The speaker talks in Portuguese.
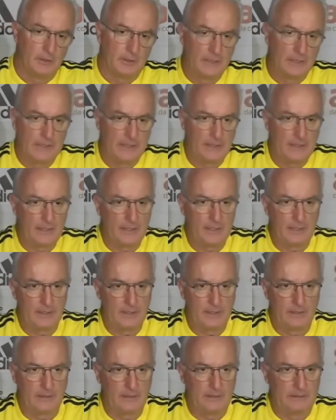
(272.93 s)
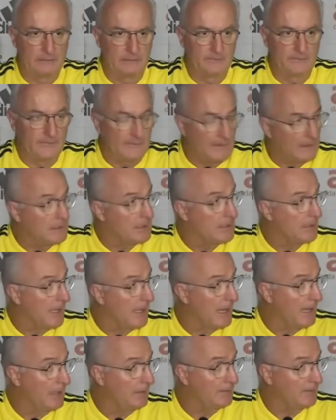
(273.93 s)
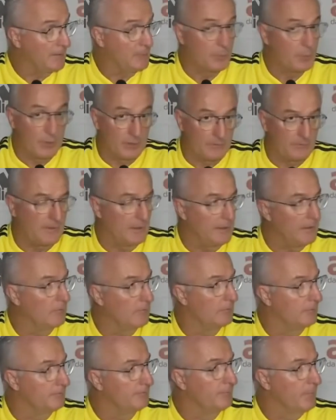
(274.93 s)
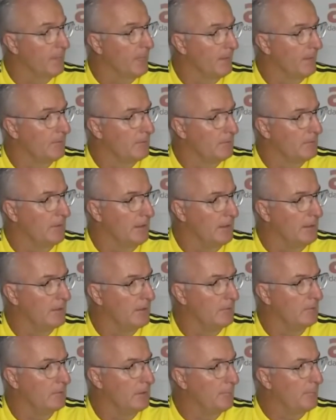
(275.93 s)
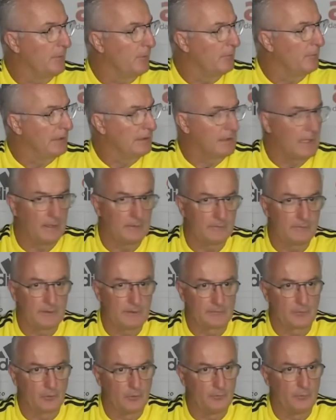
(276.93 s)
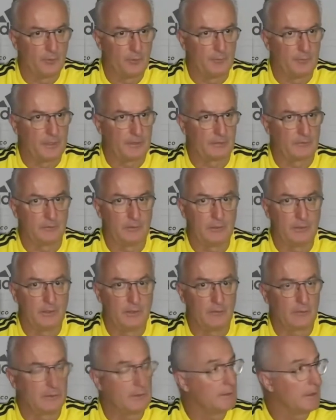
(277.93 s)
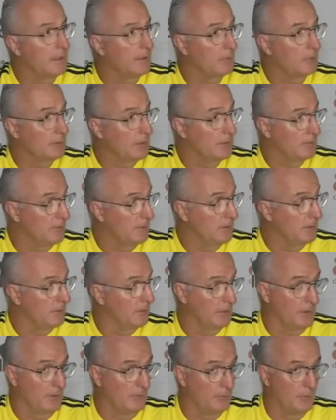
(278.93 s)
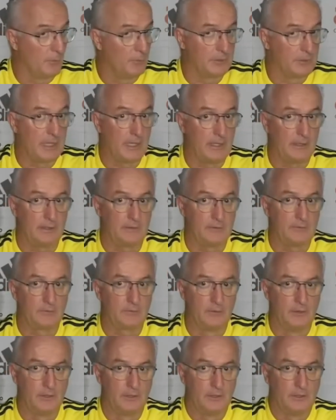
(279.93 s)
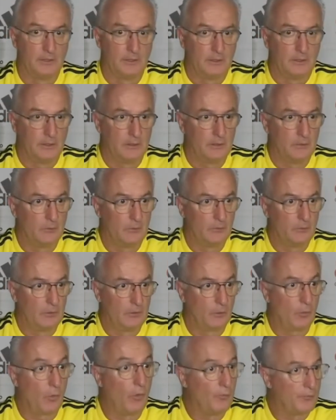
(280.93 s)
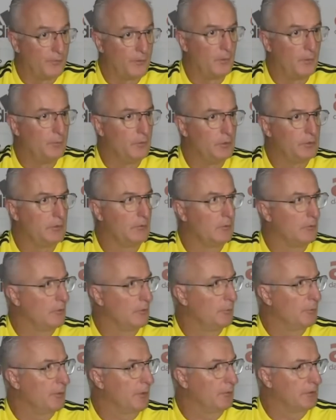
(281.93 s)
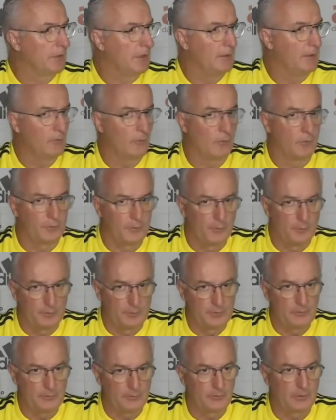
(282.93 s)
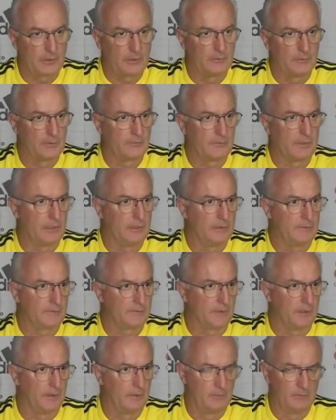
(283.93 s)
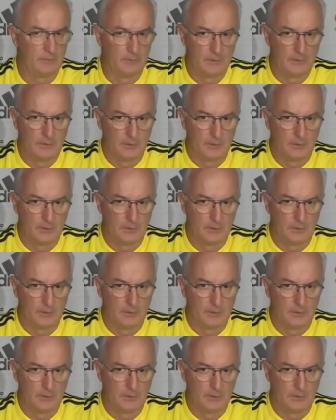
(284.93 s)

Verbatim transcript: é, se dedicassem, porque seriam seriam aproveitados a todo momento. E é o que tem acontecido, eu não vou mudar isso. Eu, eu confio muito no grupo que eu tenho, eu confio muito nos jogadores que ali estão.